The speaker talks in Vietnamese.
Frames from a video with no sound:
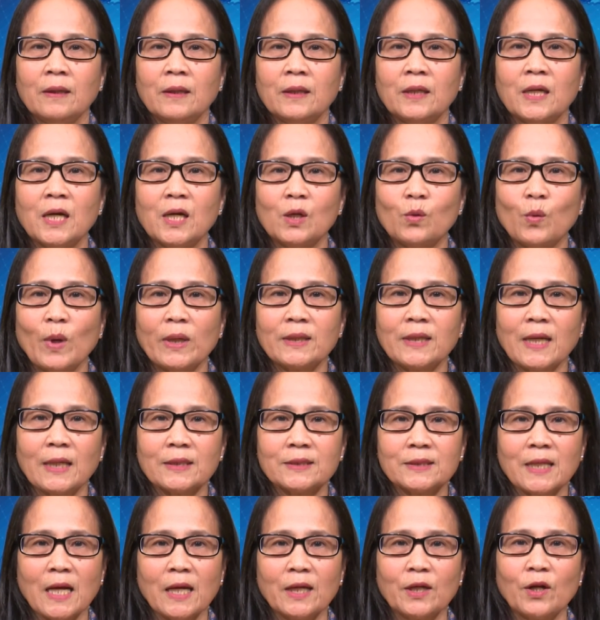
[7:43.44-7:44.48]
Cơ quan
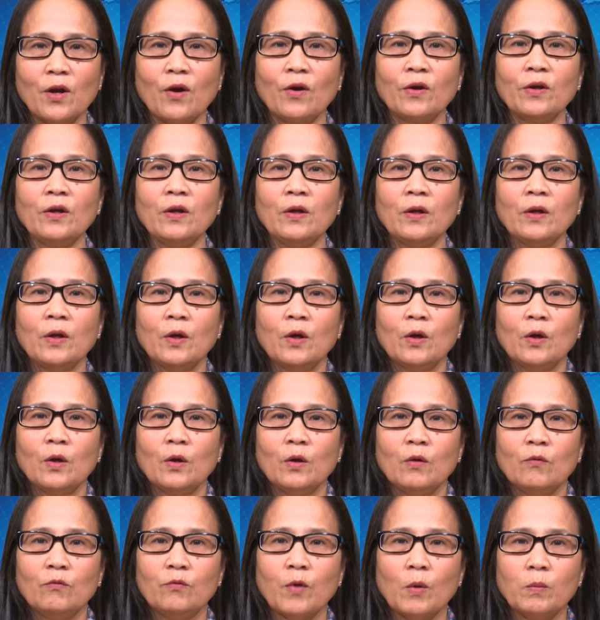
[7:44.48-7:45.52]
CASA nói
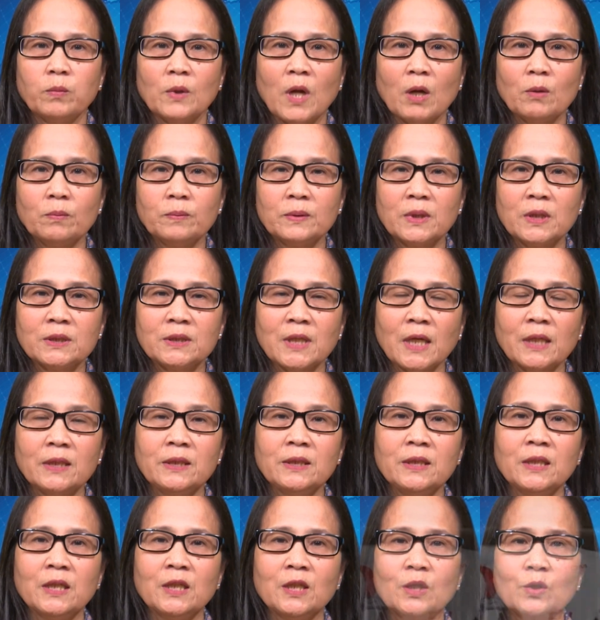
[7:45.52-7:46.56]
vùng đông cư
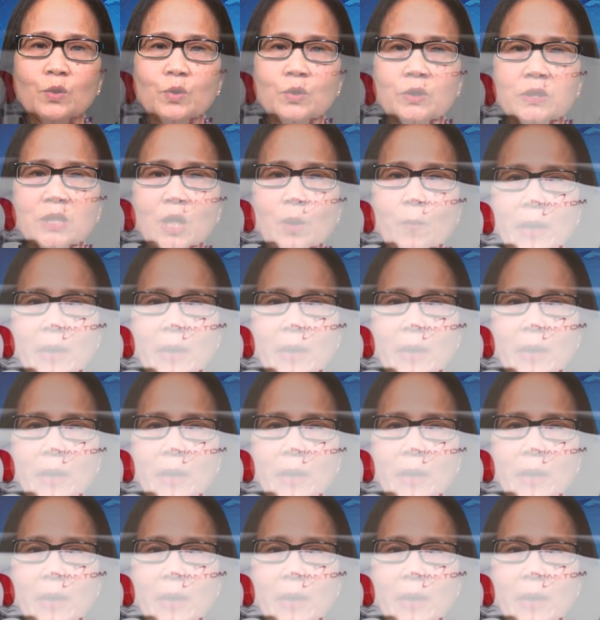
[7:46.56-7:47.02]
dân như khu Sao